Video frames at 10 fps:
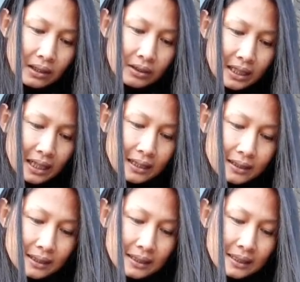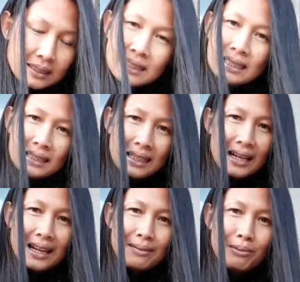รถเนี่ยได้
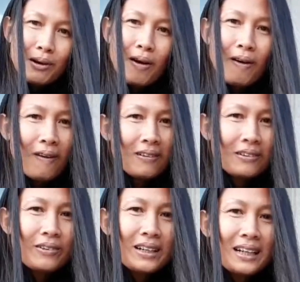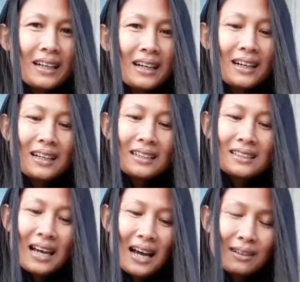รับของด้วยนะคะ
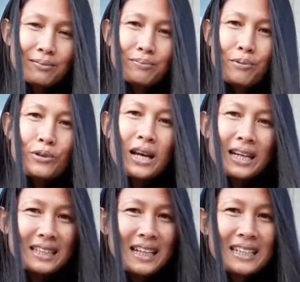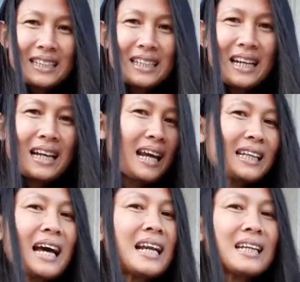จากผู้ใหญ่ใจดีนะหลาย
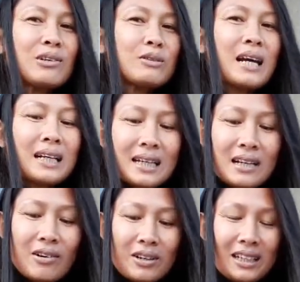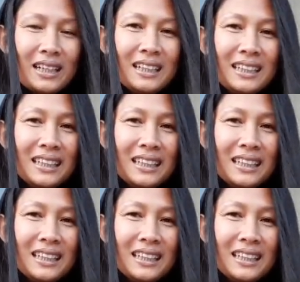ท่านเนี่ยรู้จักแน่นอนค่ะ